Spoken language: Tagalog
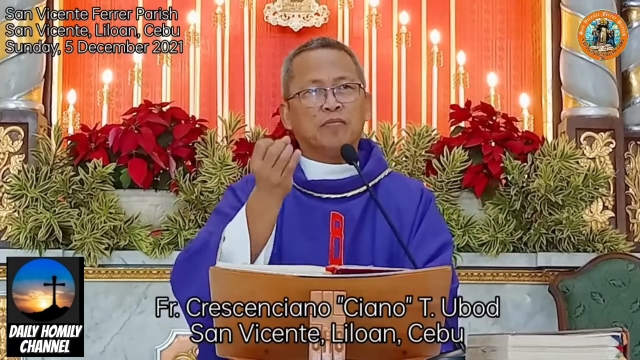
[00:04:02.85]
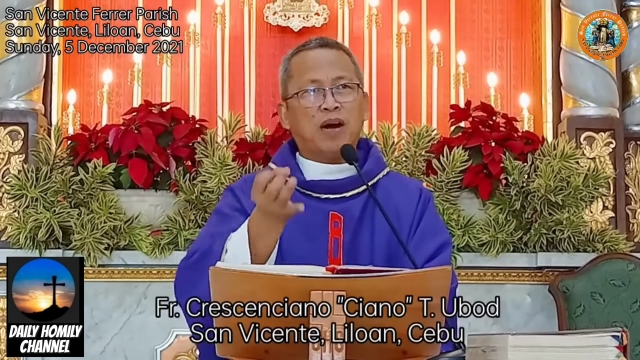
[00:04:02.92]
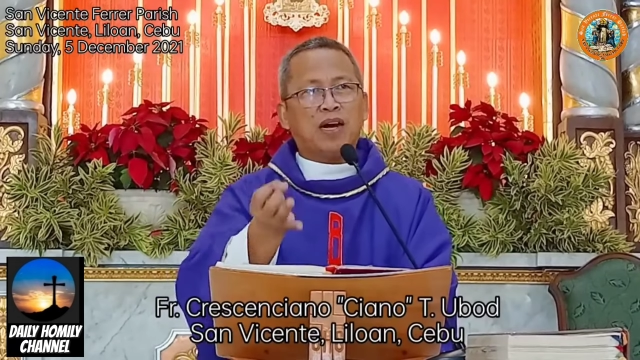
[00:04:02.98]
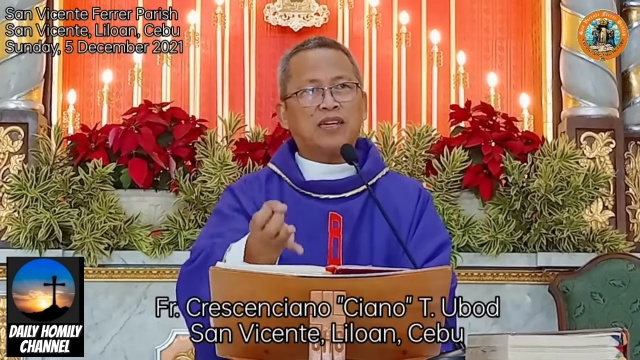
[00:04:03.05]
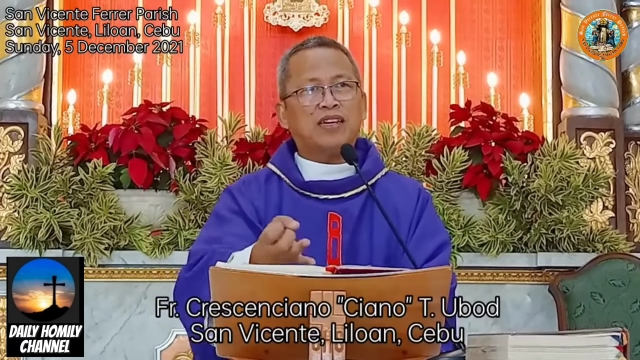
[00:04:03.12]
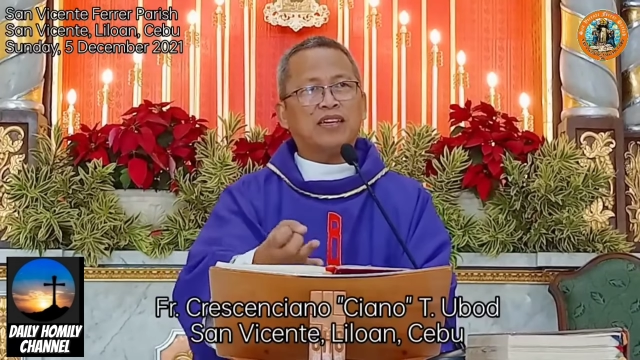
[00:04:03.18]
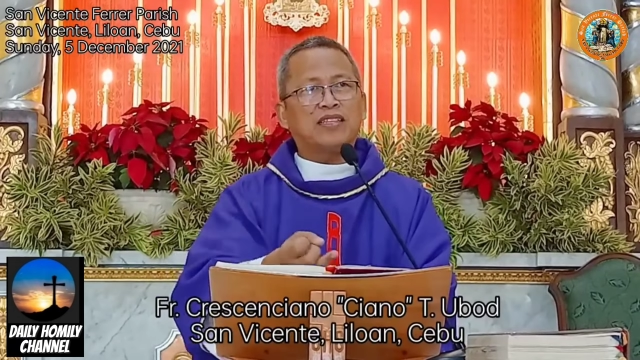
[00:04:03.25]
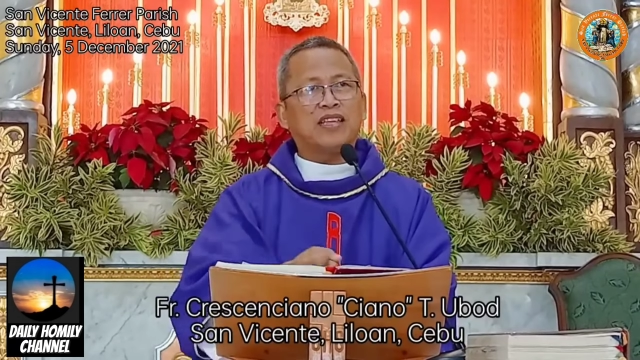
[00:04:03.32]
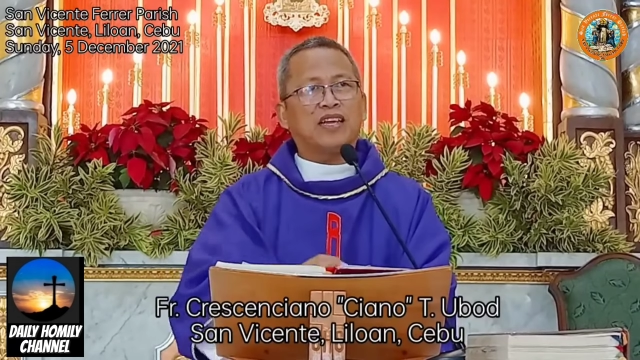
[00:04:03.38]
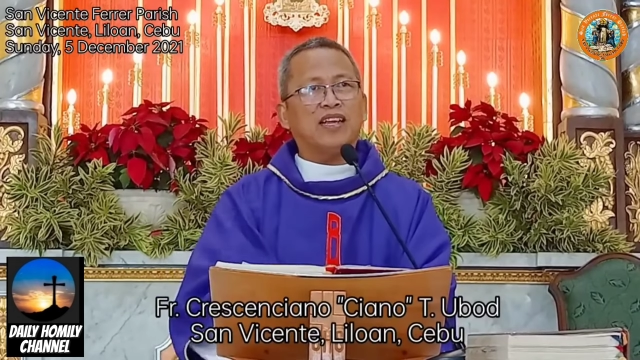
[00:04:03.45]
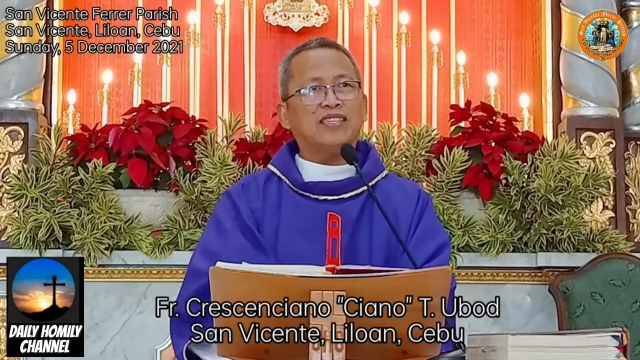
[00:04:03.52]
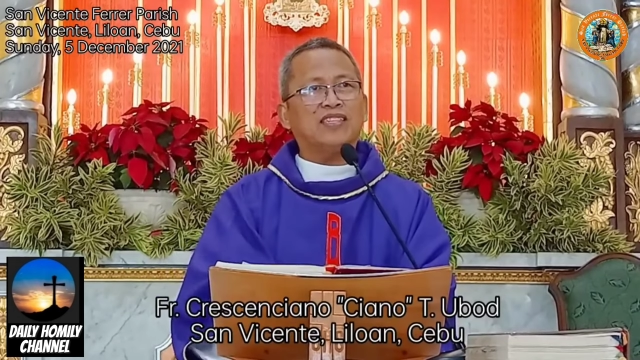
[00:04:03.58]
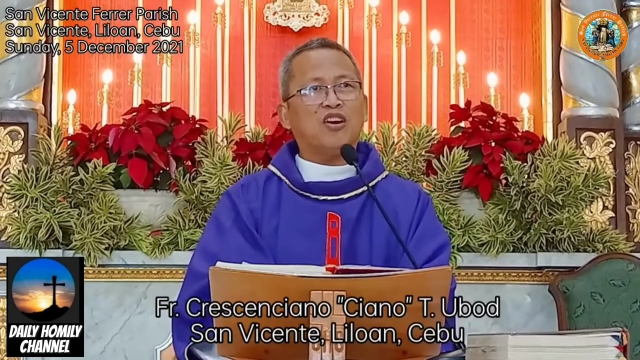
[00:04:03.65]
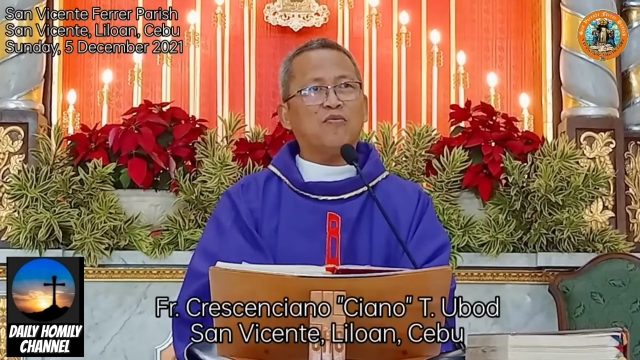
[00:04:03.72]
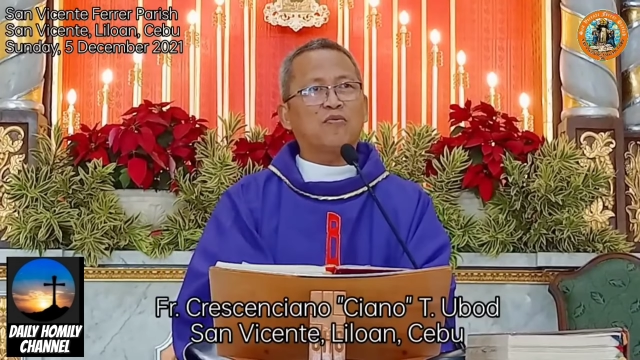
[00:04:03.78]
Mother
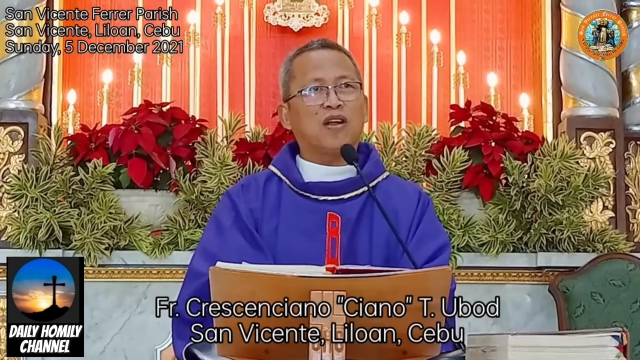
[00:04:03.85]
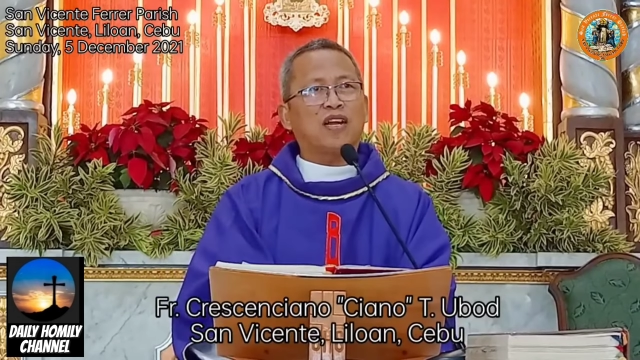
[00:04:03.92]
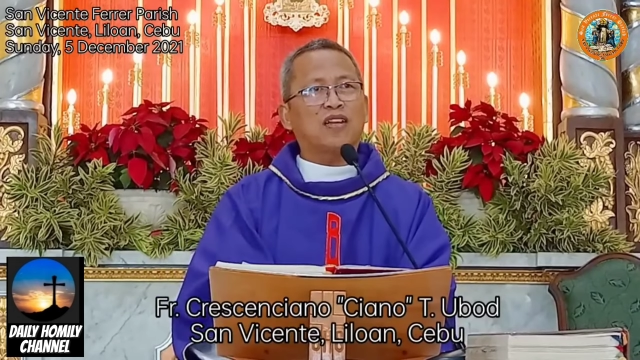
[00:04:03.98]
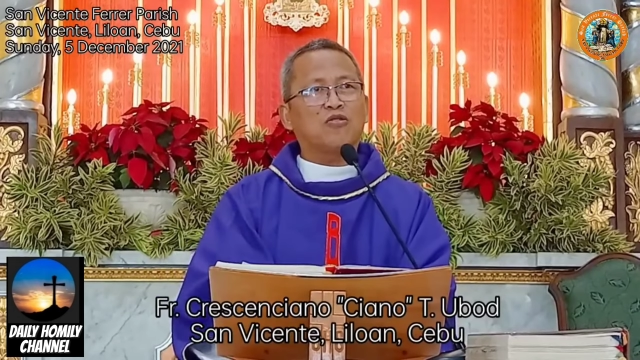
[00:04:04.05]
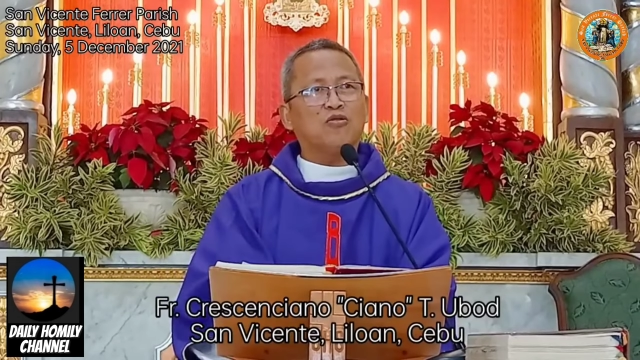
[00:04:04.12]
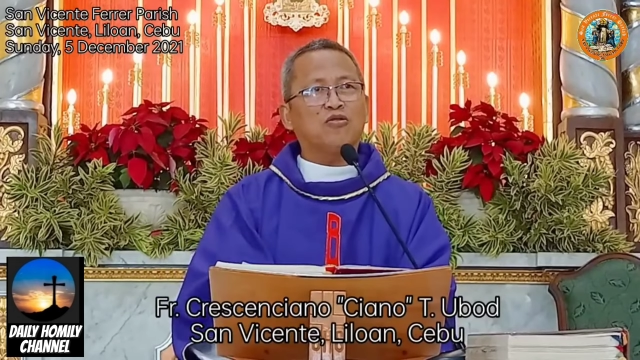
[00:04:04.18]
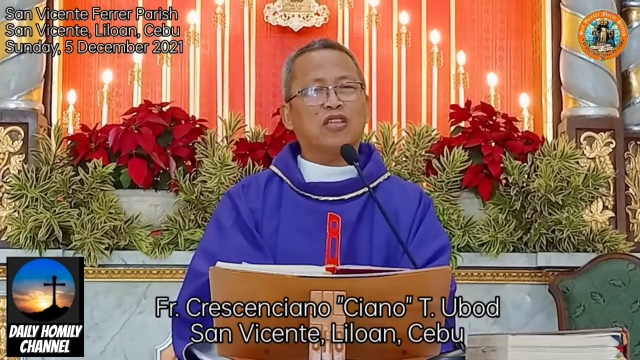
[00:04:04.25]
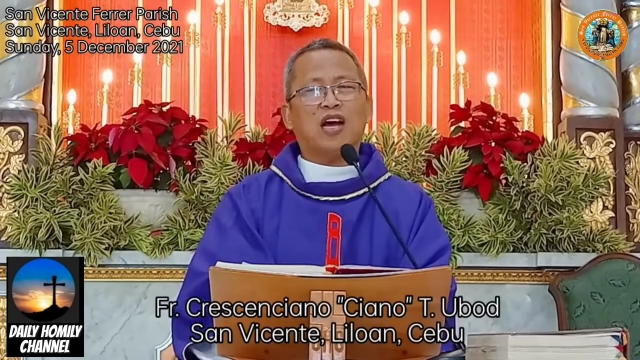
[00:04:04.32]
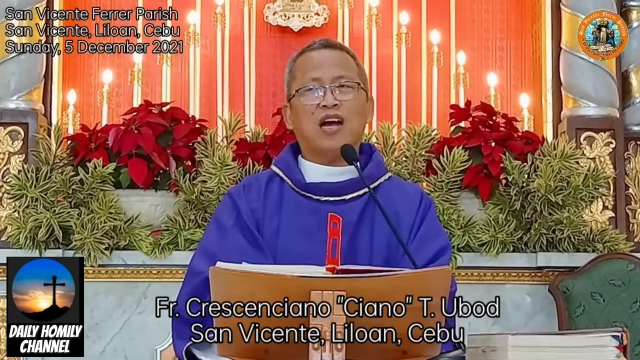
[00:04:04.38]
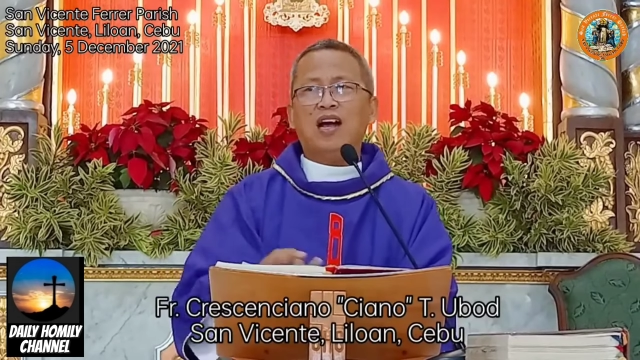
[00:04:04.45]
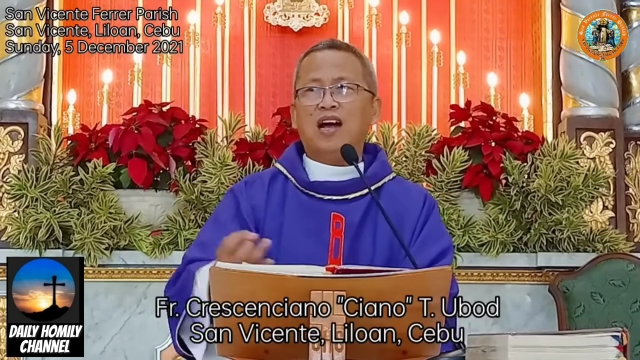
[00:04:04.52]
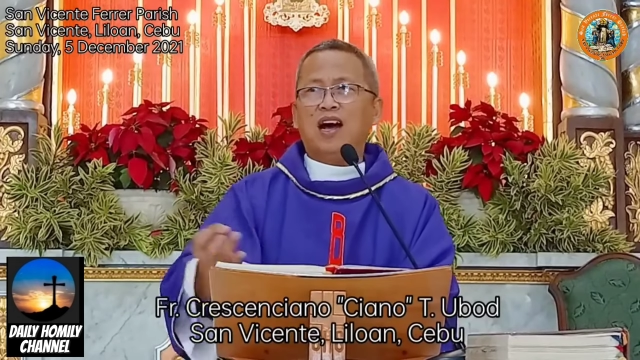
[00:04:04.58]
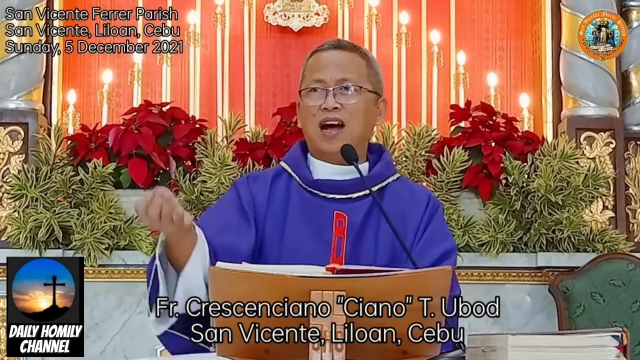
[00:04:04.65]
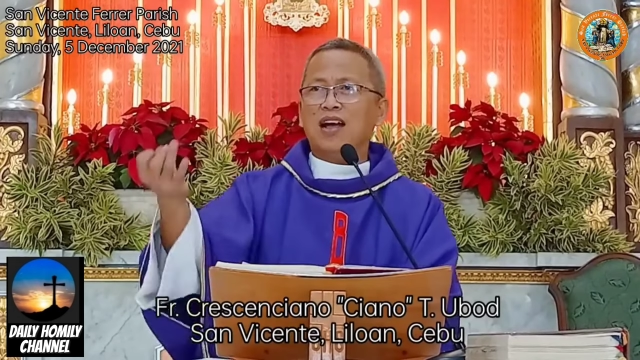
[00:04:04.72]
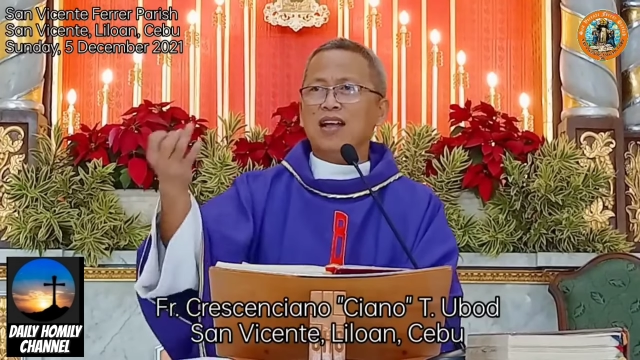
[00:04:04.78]
Teresa of Calcutta